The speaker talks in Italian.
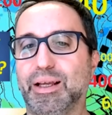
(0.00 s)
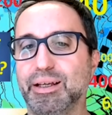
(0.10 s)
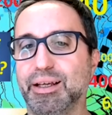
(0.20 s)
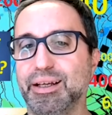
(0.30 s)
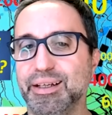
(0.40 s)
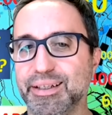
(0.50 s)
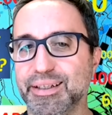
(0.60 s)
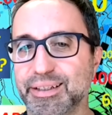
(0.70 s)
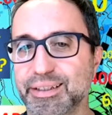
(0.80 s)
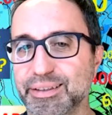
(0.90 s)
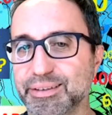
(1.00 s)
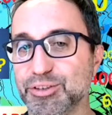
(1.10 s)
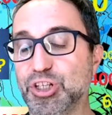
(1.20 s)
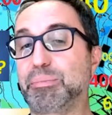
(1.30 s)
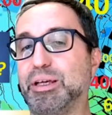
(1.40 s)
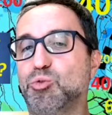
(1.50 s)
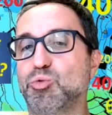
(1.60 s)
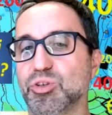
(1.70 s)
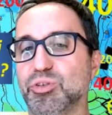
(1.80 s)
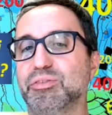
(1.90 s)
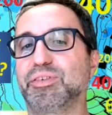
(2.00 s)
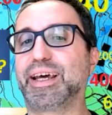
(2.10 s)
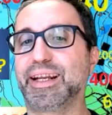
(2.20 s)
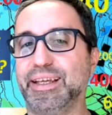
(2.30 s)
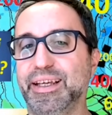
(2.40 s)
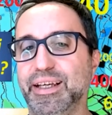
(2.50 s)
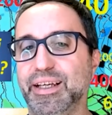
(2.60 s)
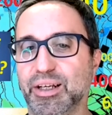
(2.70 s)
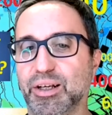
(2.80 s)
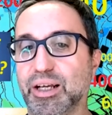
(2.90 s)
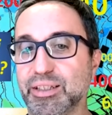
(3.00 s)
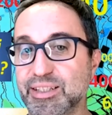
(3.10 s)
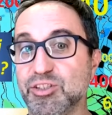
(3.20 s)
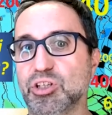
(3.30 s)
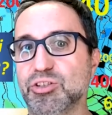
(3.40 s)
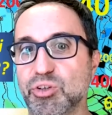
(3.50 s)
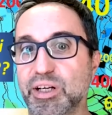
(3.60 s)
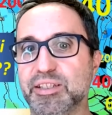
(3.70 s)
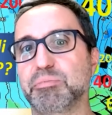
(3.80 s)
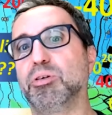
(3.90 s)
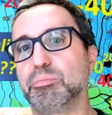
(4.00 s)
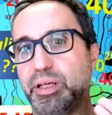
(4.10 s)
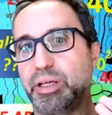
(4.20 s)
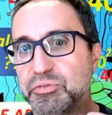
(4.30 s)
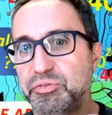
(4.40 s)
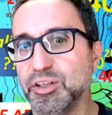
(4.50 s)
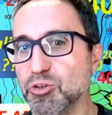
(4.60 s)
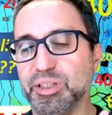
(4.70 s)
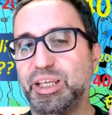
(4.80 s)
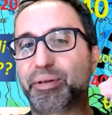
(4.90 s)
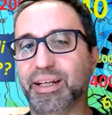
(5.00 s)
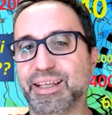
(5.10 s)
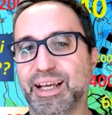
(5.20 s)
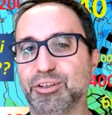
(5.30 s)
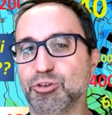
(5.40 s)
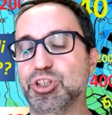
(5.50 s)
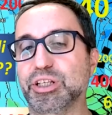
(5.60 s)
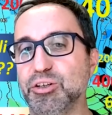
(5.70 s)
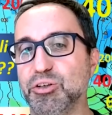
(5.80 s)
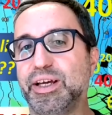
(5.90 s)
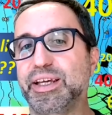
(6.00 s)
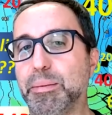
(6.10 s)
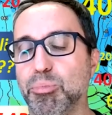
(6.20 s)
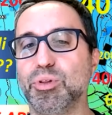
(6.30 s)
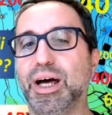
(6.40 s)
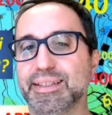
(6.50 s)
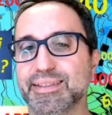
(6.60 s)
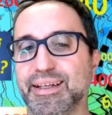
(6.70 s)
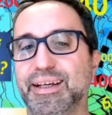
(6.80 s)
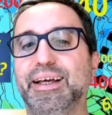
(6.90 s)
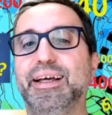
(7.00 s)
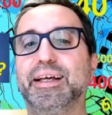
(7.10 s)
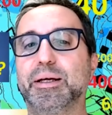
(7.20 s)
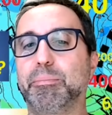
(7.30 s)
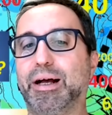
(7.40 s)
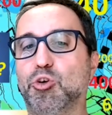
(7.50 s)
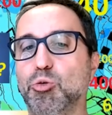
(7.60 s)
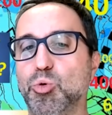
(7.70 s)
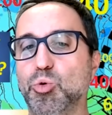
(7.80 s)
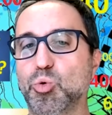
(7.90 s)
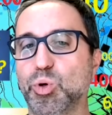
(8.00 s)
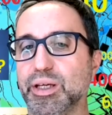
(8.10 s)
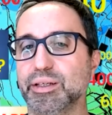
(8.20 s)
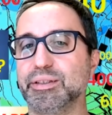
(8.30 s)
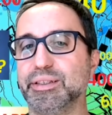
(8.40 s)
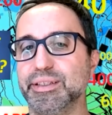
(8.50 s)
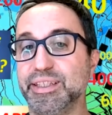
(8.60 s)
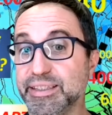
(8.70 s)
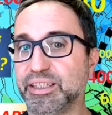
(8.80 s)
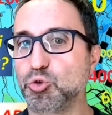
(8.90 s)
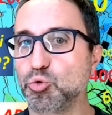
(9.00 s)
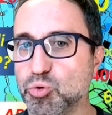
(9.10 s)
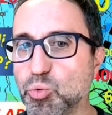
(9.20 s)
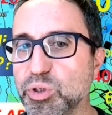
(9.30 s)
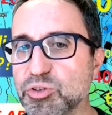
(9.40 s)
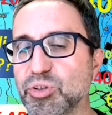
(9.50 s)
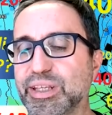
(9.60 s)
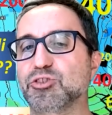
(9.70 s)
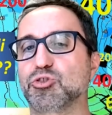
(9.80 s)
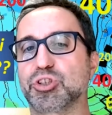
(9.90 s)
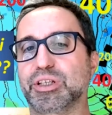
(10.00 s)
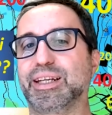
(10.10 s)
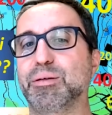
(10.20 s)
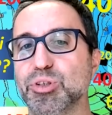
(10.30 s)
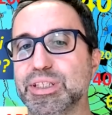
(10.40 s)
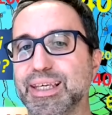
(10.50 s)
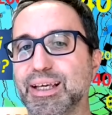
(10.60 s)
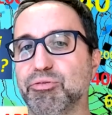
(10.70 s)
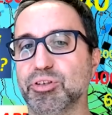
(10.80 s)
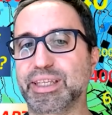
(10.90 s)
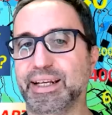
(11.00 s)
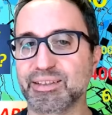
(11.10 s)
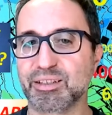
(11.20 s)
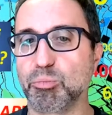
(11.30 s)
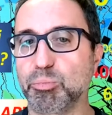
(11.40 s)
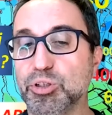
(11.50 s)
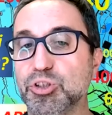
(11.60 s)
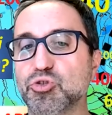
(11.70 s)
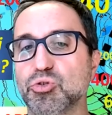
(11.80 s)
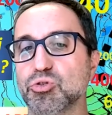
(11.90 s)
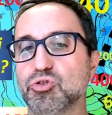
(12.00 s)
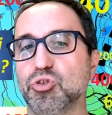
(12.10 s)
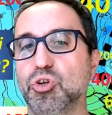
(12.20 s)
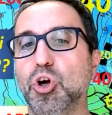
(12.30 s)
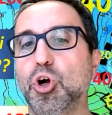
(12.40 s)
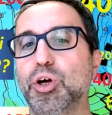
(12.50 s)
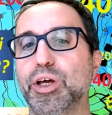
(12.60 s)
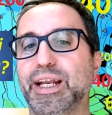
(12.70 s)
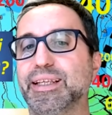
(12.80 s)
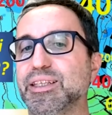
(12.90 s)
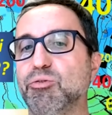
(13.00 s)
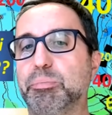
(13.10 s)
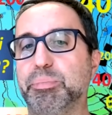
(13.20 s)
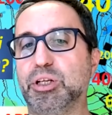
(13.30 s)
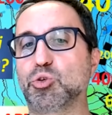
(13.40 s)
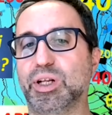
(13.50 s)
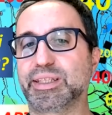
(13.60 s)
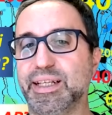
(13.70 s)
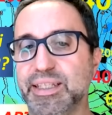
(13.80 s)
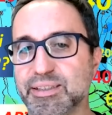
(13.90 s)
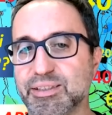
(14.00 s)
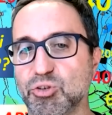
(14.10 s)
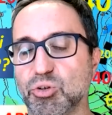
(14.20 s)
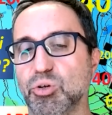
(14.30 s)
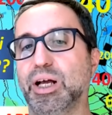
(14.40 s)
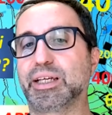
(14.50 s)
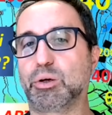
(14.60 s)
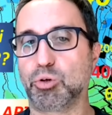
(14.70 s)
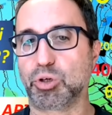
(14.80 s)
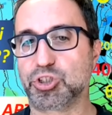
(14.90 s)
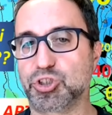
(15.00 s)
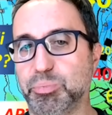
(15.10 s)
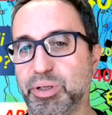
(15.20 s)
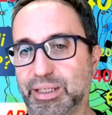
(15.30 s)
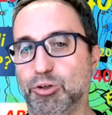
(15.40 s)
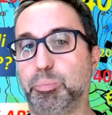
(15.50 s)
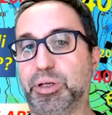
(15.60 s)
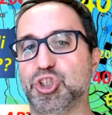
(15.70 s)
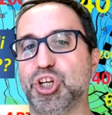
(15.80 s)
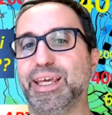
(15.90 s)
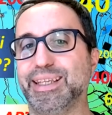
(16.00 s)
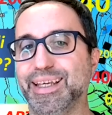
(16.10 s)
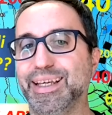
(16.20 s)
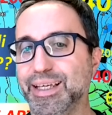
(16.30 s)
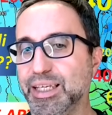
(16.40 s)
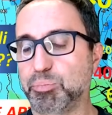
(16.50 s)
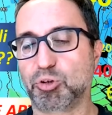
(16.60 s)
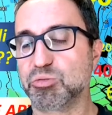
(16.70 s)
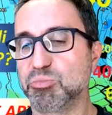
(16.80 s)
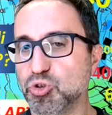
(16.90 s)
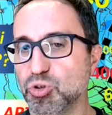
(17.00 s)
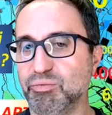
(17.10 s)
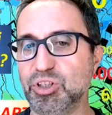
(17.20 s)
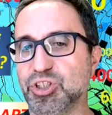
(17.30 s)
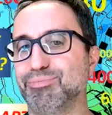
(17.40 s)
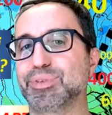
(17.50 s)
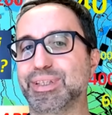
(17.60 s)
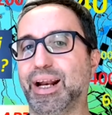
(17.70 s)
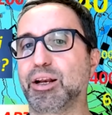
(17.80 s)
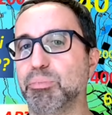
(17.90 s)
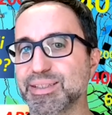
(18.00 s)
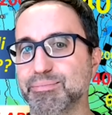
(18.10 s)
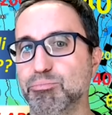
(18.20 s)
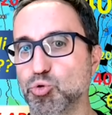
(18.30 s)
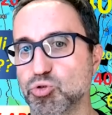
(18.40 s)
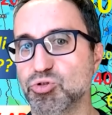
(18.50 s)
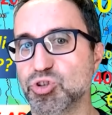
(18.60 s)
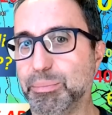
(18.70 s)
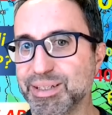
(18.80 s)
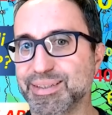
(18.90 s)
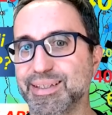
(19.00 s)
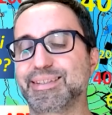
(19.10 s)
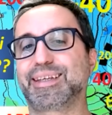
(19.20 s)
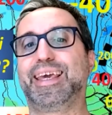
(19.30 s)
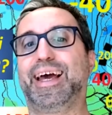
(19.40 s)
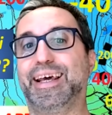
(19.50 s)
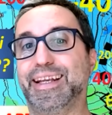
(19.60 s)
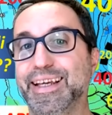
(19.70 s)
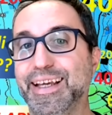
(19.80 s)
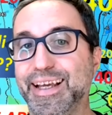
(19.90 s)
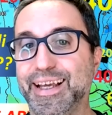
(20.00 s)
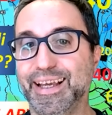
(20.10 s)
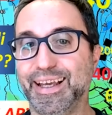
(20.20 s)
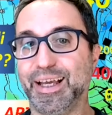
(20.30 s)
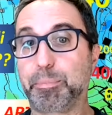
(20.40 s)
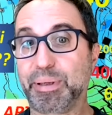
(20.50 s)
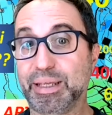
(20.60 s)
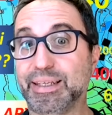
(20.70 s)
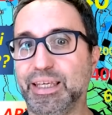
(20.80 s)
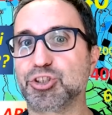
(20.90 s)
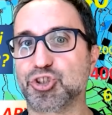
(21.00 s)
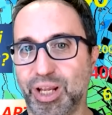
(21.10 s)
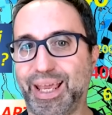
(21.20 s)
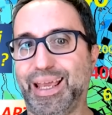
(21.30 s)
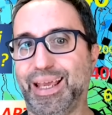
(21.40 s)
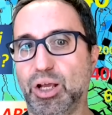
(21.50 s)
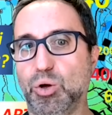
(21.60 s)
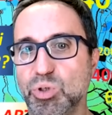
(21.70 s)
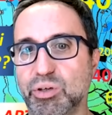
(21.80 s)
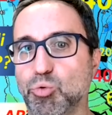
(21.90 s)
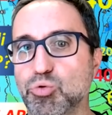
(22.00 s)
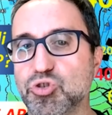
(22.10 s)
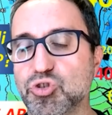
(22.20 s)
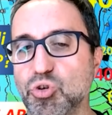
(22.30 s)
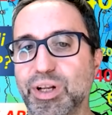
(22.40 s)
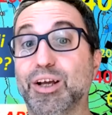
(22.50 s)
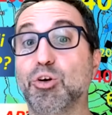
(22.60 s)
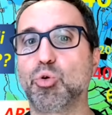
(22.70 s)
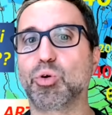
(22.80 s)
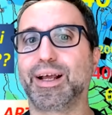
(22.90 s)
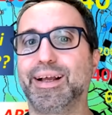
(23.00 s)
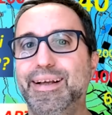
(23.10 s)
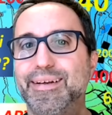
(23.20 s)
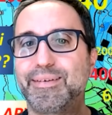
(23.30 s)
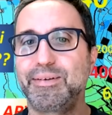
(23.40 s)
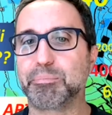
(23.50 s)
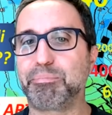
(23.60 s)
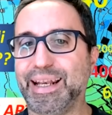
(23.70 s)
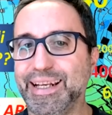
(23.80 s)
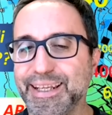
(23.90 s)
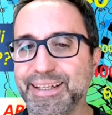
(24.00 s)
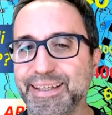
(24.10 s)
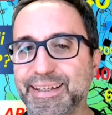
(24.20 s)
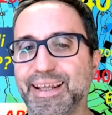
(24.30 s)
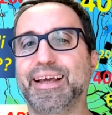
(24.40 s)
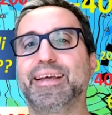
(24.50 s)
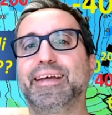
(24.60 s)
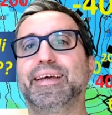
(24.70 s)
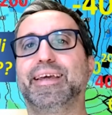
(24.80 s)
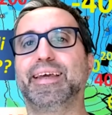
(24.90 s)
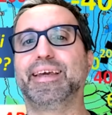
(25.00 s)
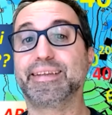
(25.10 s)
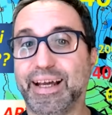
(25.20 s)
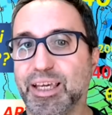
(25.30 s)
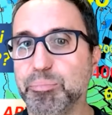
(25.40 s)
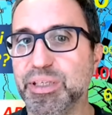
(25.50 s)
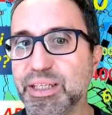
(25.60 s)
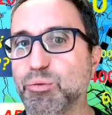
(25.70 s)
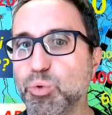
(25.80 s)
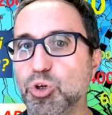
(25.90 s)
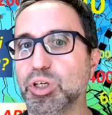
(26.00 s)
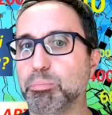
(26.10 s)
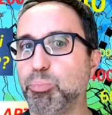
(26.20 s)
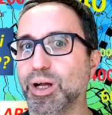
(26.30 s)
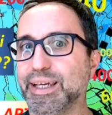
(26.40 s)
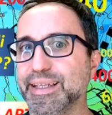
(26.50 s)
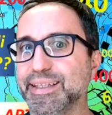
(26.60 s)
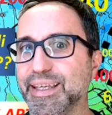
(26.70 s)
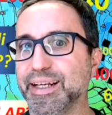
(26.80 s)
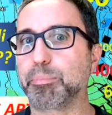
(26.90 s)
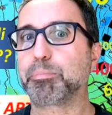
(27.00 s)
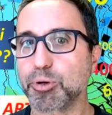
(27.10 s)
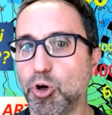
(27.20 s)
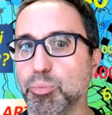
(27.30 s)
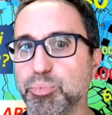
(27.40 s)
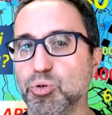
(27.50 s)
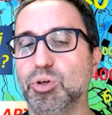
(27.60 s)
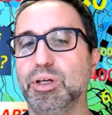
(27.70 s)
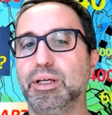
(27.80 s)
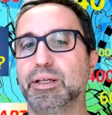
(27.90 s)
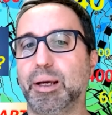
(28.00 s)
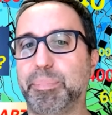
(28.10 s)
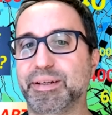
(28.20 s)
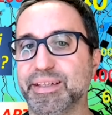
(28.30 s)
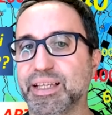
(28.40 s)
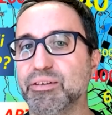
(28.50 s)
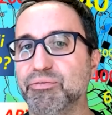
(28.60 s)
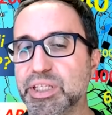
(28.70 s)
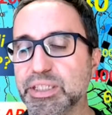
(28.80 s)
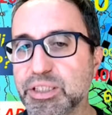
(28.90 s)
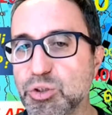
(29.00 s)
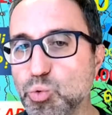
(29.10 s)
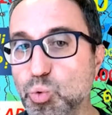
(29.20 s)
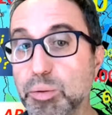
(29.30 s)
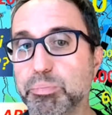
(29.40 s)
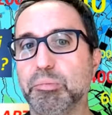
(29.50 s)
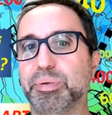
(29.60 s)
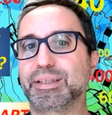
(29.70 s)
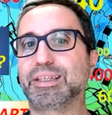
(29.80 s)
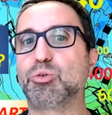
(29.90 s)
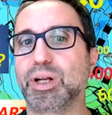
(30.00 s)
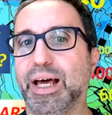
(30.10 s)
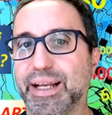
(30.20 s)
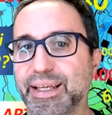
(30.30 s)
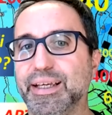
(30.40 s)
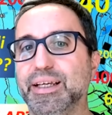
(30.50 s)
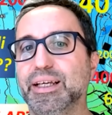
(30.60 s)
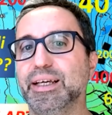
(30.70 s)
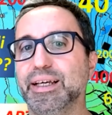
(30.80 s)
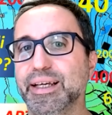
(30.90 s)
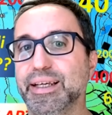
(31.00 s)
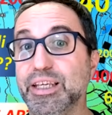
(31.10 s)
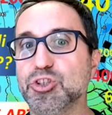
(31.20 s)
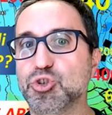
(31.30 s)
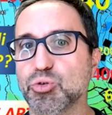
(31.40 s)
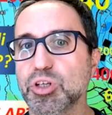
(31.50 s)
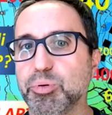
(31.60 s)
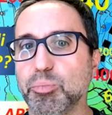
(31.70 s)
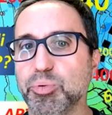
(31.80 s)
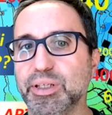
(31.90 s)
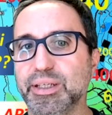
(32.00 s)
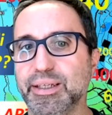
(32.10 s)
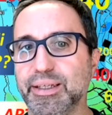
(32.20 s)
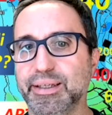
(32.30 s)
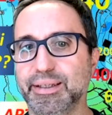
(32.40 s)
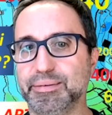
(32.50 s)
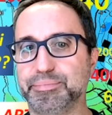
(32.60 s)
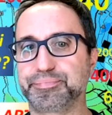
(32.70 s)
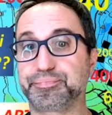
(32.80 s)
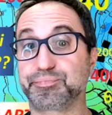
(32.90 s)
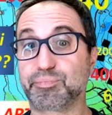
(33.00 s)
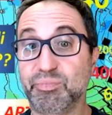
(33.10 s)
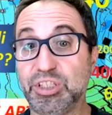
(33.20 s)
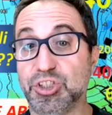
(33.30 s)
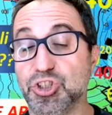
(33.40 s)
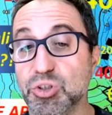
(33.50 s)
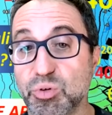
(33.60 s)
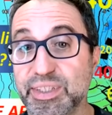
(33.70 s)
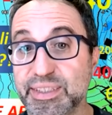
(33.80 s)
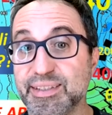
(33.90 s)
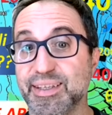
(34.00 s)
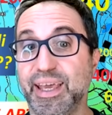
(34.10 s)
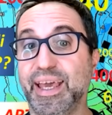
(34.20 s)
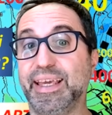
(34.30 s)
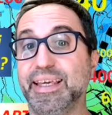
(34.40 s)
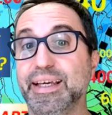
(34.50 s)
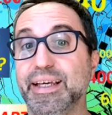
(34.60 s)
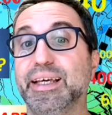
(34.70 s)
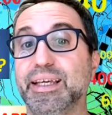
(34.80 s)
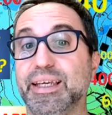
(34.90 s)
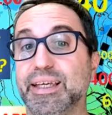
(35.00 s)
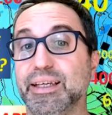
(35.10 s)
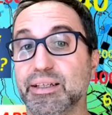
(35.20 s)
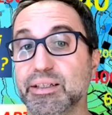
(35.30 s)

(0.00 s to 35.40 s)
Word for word: eh, già mi accusano di fare eh, sensazionalismo per il freddo perché per il caldo c'è chi lo fa in abbondanza, ma comunque eh, niente di tutto questo, adesso cercheremo di affrontare insieme un po' il discorso relativo al periodo natalizio, anche quello che, ci, che lo precede. I prossimi giorni invece saranno abbast- sono già abbastanza chiari, eh, perché c'è un'evoluzione ancora ballerina eh, da capire quello che può accadere proprio a partire dal 22, poi in particolare eh, nei giorni proprio del 25-26 mm, eh,